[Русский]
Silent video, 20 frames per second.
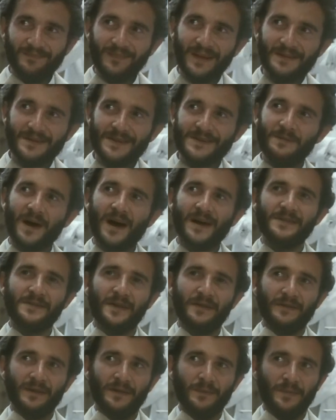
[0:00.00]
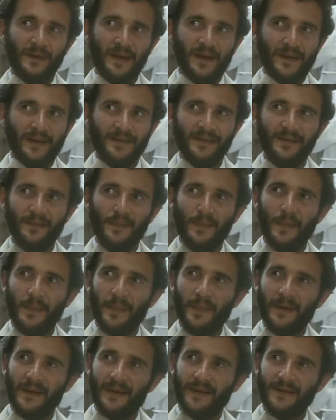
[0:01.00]
Скажите, ваша жена
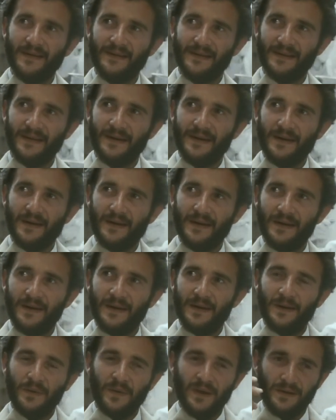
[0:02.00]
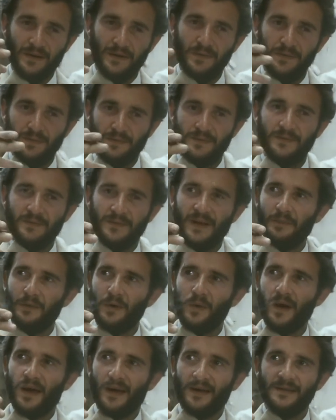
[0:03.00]
жалуется,
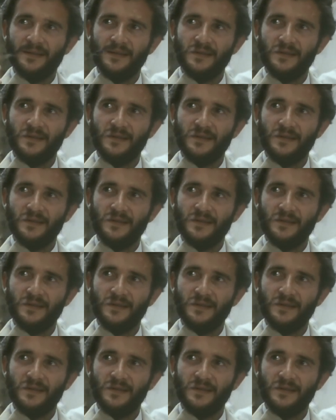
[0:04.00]
когда вы